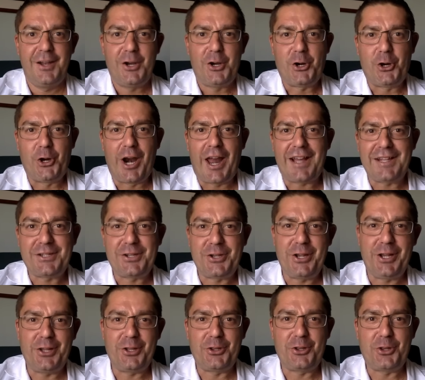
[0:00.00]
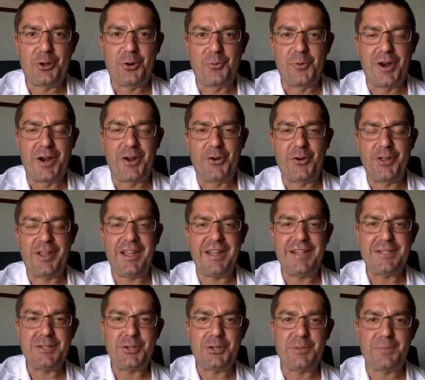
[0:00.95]
Hola, soy el Doctor Bueno y
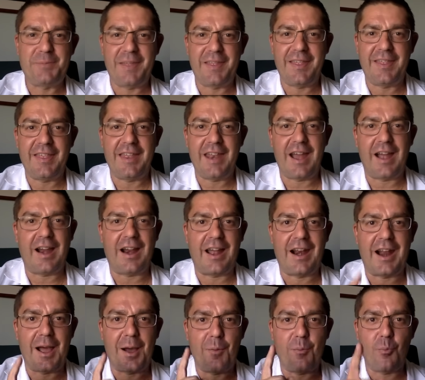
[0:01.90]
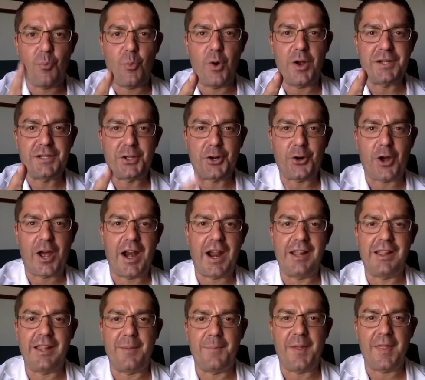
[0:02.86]
esto es Medicina Clara, vuestro
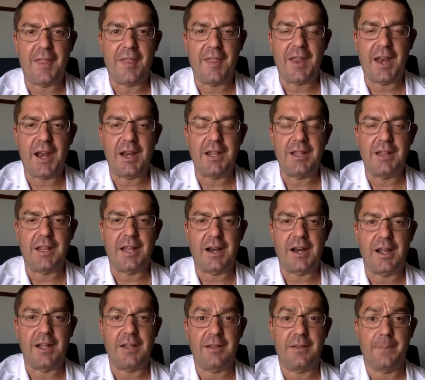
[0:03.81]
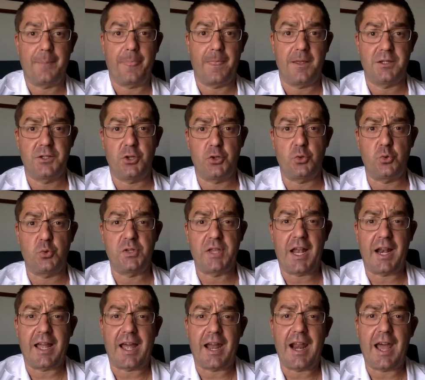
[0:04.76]
canal de medicina en Internet. Si os
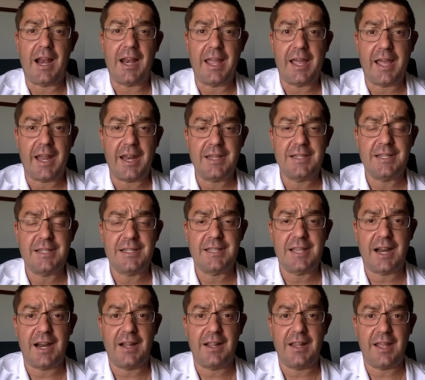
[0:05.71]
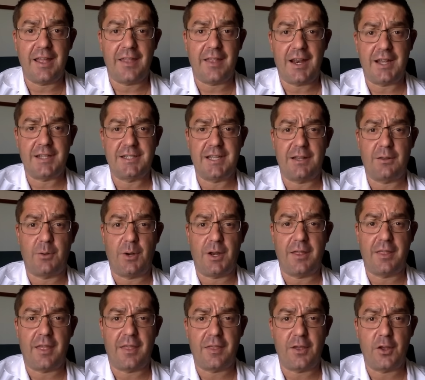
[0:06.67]
gusta el canal y queréis estar al día de las
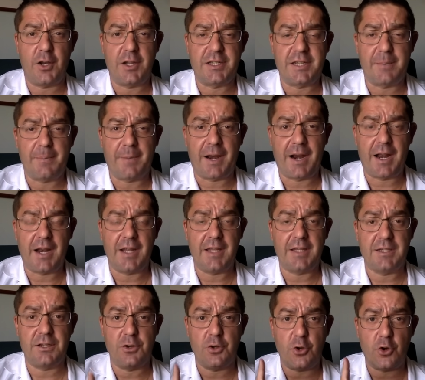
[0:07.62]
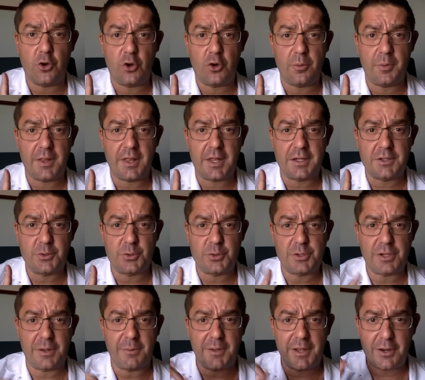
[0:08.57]
actualizaciones semanales, no olvidéis
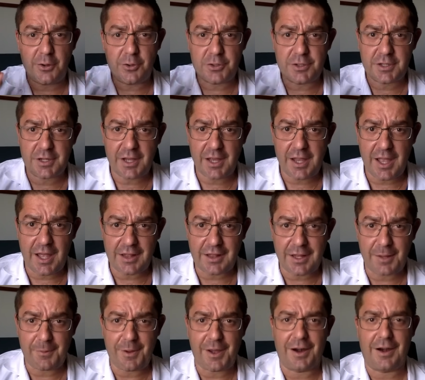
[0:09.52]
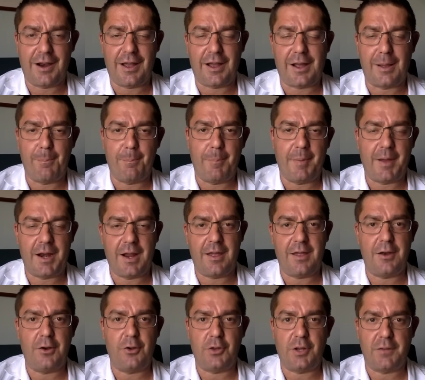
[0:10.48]
suscribiros y activar la campana
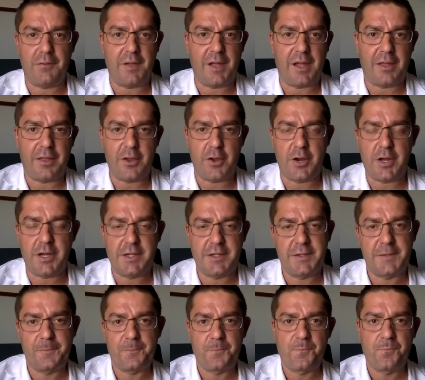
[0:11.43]
de notificaciones.